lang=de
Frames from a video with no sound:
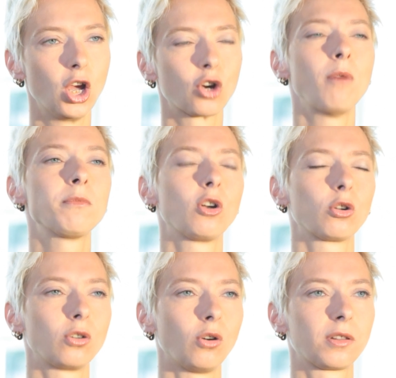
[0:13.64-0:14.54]
Kommen Sie doch
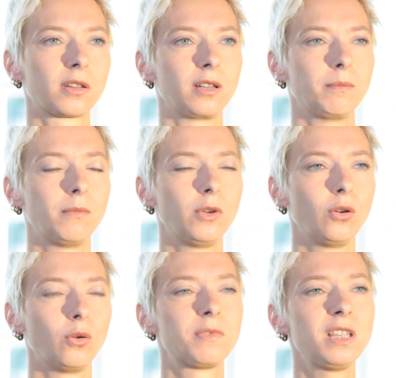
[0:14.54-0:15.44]
trotzdem
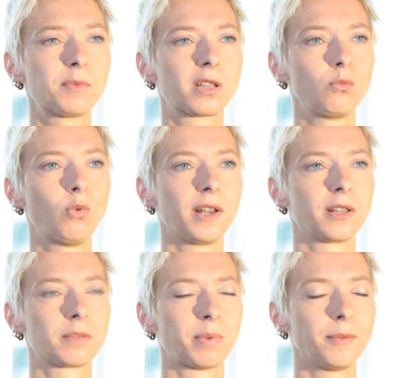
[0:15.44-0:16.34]
um 17 Uhr
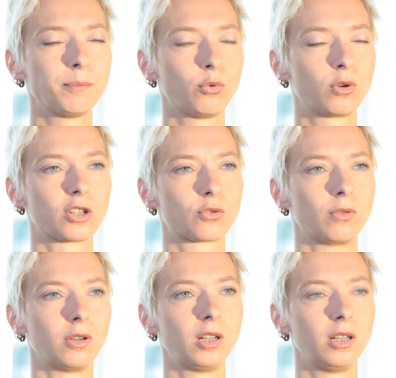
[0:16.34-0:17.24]
ans Brandenburger
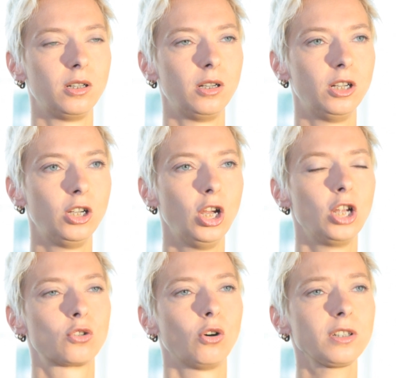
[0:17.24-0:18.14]
Tor.
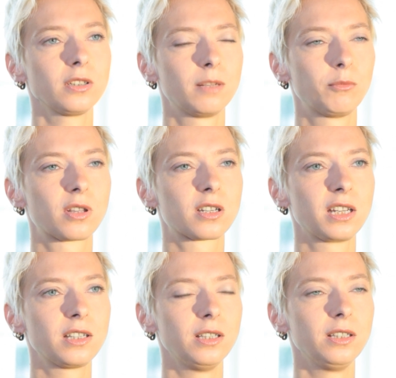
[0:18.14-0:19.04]
Dort
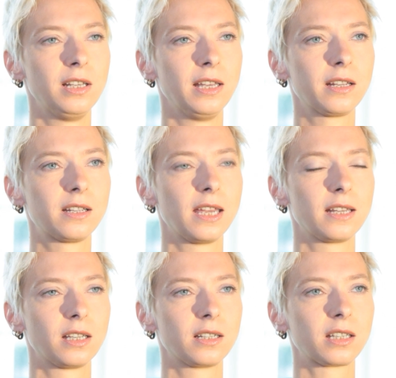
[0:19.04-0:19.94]
demonstriert die Linke
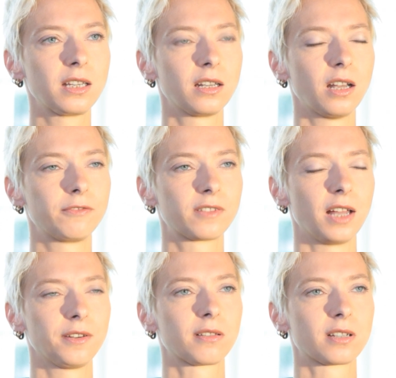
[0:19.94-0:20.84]
gegen den Krieg in
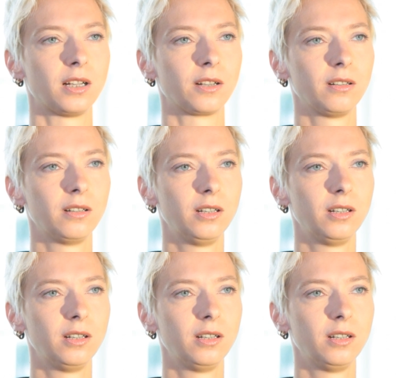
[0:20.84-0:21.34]
Afghanistan.